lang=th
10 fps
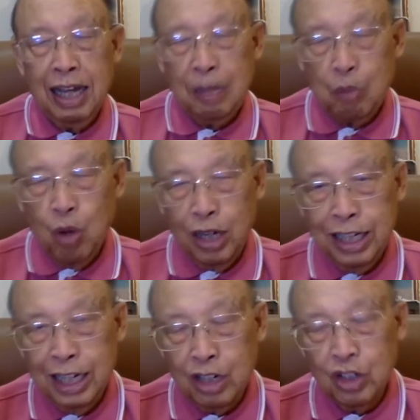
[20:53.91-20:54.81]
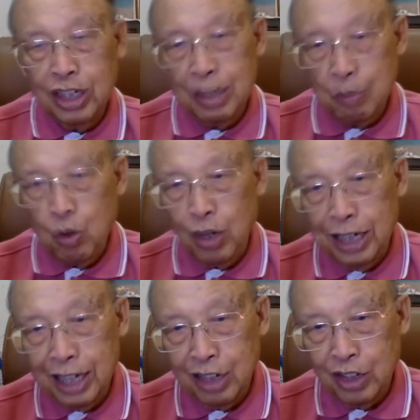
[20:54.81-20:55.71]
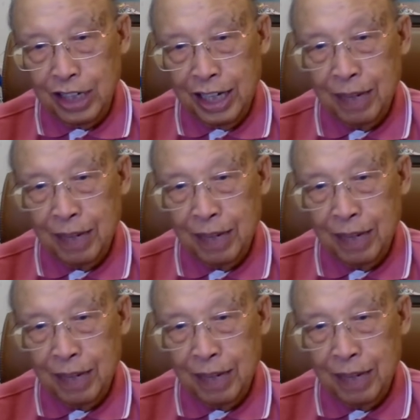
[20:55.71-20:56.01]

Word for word: ปั้วอันนี้ให้เขาหน่อยเด้ปั้วอันนี้ให้เขาหน่อยเด้